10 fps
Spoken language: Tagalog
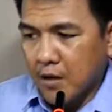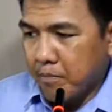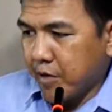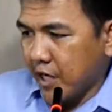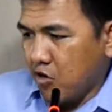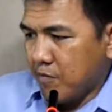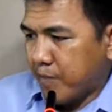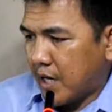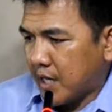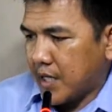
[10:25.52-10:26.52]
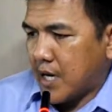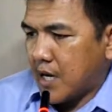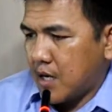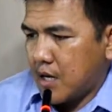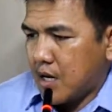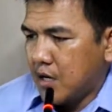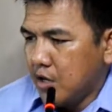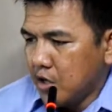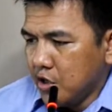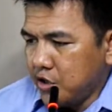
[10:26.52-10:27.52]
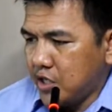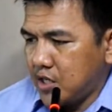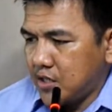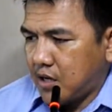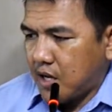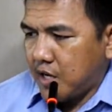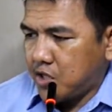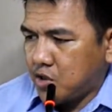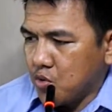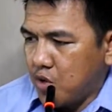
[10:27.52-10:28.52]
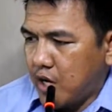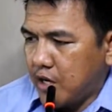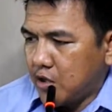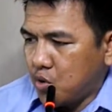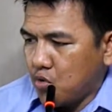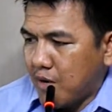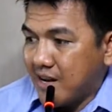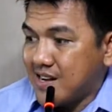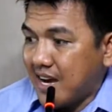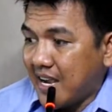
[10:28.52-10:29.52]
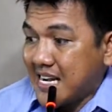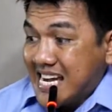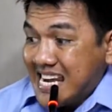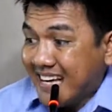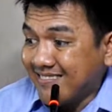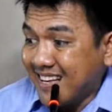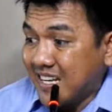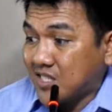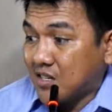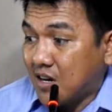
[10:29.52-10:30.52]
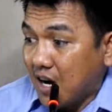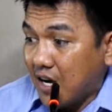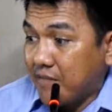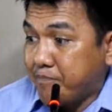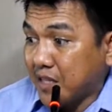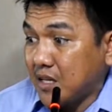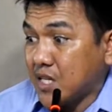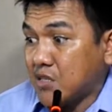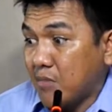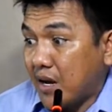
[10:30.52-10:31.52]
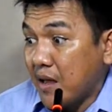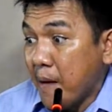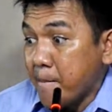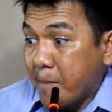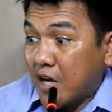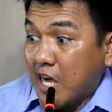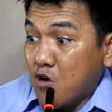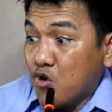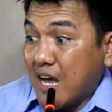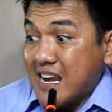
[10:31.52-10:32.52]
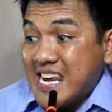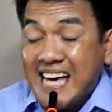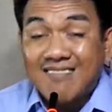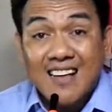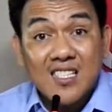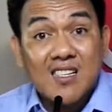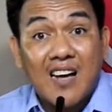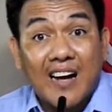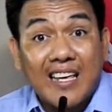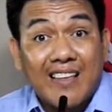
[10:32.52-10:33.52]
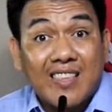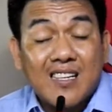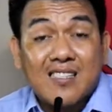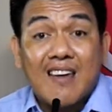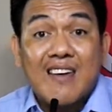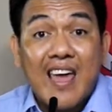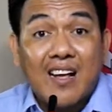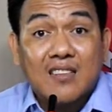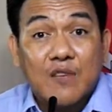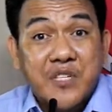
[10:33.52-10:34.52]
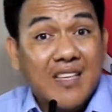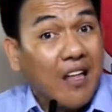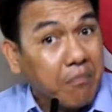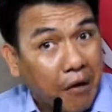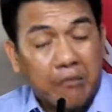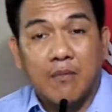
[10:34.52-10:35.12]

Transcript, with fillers: Pag-ingon pa lang niya nga, Jesus Christ, true God and true man, died not as God, but as man. Pag-ingon nga, not as God, it is a negative statement.